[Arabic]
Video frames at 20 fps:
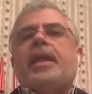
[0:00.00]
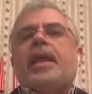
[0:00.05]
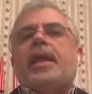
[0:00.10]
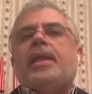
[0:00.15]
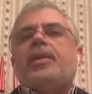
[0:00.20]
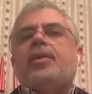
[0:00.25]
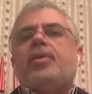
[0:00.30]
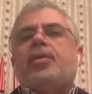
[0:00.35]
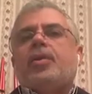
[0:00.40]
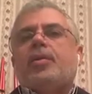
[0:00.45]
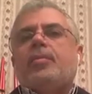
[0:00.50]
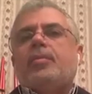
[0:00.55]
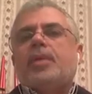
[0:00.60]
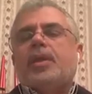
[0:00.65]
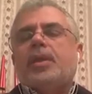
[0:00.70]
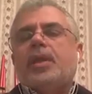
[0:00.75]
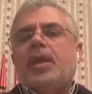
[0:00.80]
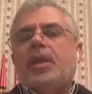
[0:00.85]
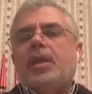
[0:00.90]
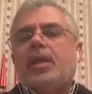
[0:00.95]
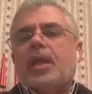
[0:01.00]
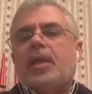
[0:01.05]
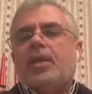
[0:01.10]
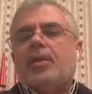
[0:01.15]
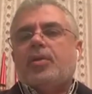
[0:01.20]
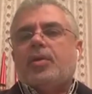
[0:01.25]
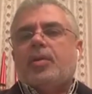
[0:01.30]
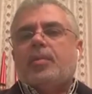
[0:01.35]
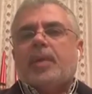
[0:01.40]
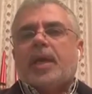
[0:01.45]
اليوم نحن
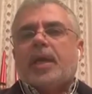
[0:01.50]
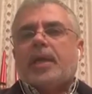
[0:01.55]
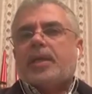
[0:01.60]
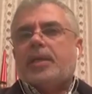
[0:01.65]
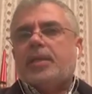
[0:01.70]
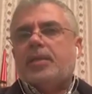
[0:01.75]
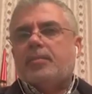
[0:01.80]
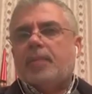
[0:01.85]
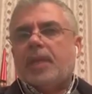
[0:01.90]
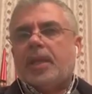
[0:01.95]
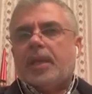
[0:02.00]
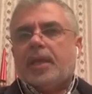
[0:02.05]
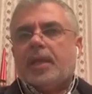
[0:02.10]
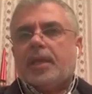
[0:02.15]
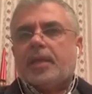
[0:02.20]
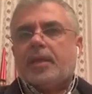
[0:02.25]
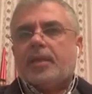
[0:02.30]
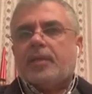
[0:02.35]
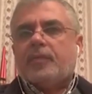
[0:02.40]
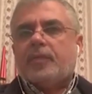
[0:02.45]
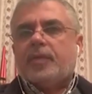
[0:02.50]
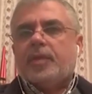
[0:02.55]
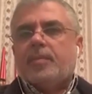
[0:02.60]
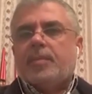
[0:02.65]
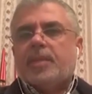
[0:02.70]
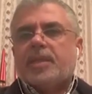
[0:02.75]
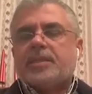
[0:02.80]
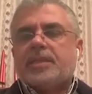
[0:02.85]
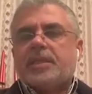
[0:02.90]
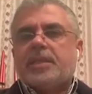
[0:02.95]
اليوم اكيد منا
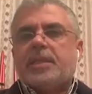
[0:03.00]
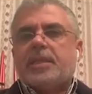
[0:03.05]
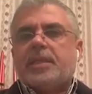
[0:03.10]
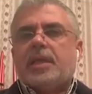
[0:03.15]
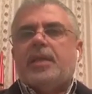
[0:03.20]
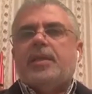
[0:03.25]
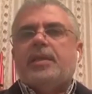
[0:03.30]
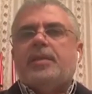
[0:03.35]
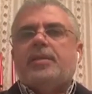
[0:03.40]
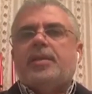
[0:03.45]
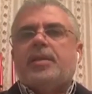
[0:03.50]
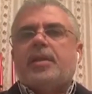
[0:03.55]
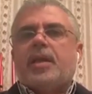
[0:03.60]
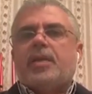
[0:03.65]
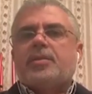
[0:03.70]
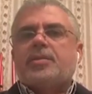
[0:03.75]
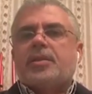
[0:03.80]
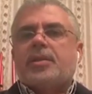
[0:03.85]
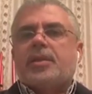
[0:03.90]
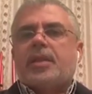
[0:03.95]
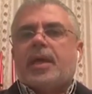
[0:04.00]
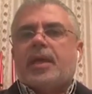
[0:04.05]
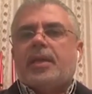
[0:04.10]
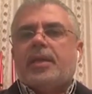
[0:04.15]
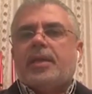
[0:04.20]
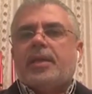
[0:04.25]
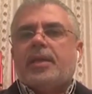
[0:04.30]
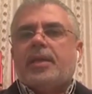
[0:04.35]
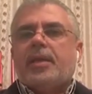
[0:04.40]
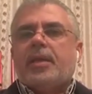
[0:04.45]
كافيه بس هذا اللي قدرنا حصلنا
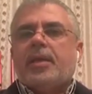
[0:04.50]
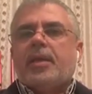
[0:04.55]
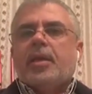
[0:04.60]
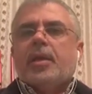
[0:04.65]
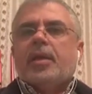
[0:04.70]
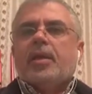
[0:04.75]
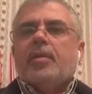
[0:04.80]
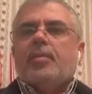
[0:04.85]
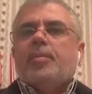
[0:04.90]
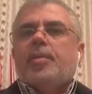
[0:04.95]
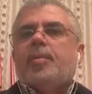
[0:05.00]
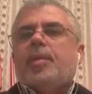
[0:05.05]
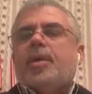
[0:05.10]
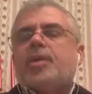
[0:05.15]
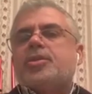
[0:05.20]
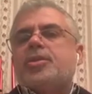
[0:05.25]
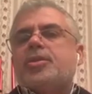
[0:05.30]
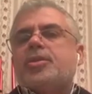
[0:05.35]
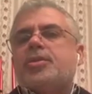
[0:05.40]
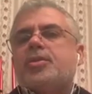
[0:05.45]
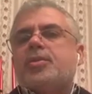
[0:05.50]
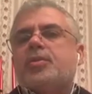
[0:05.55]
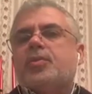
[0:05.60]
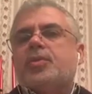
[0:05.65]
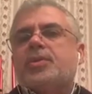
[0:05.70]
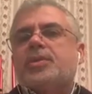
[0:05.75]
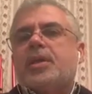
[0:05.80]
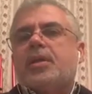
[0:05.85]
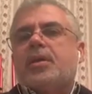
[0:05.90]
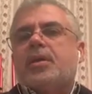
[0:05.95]
عليه بمجلس يعني
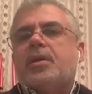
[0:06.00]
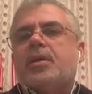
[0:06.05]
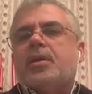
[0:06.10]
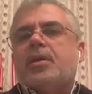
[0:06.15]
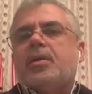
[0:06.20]
قصدي اذا هول